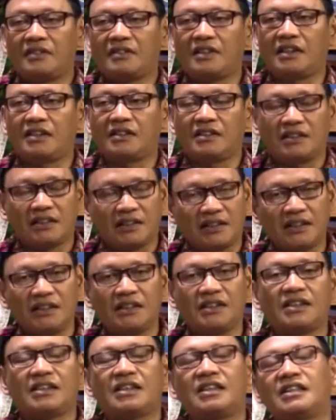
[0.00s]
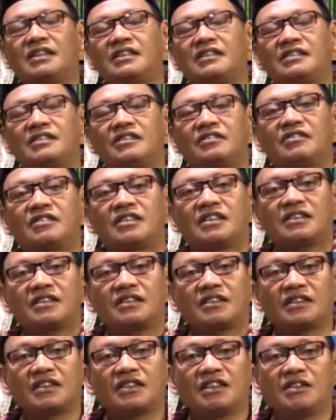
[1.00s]
Dan ketika
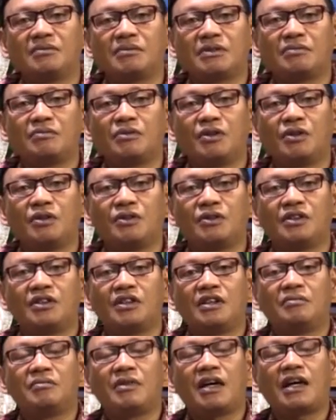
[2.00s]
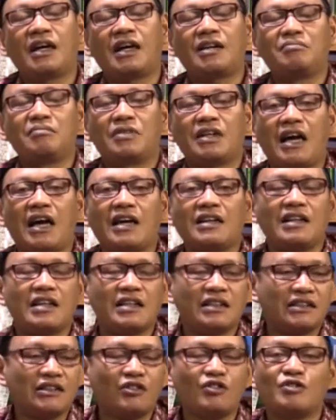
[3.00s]
seorang sekali berbohong, maka akan
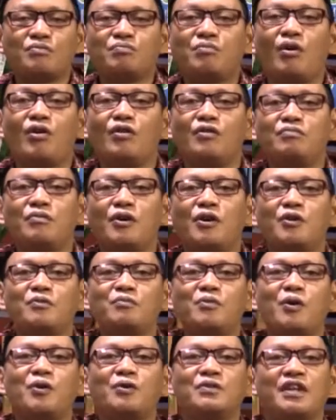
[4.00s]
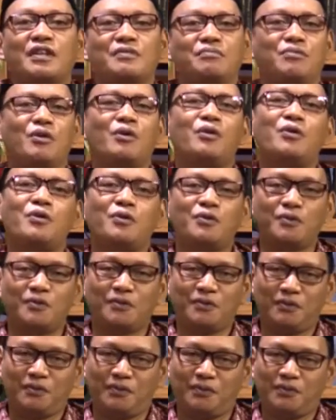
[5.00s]
beranak terus bohong, bohong, bohong, dan bohong.
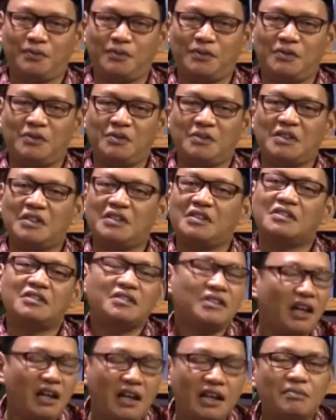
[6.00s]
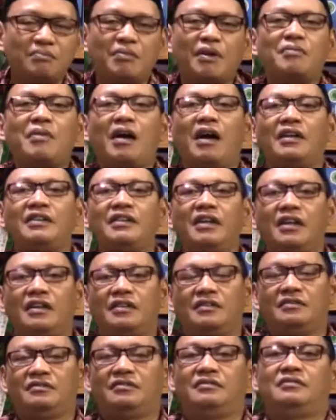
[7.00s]
Sangat
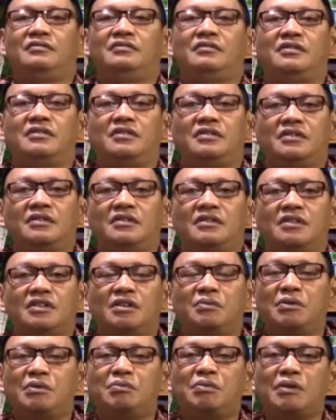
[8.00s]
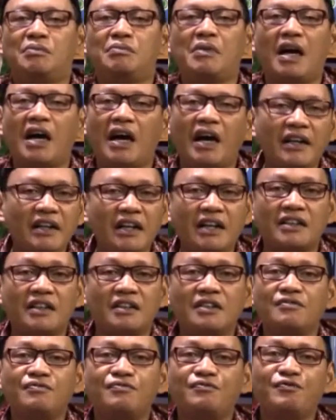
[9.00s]
berbahaya. Lebih berbahaya
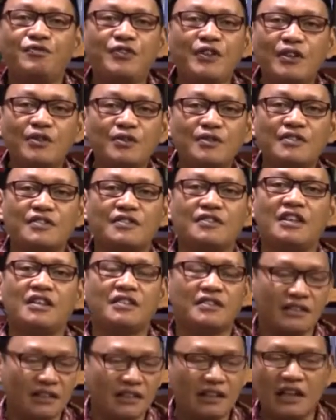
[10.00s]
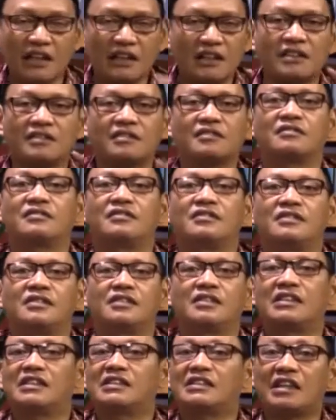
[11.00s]
dari virus yang sekarang
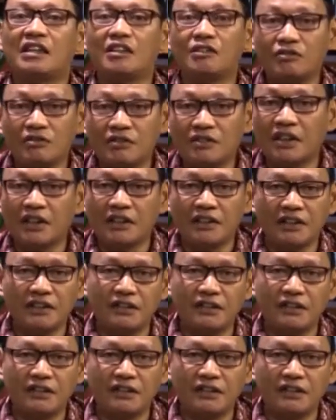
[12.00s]
kita takutkan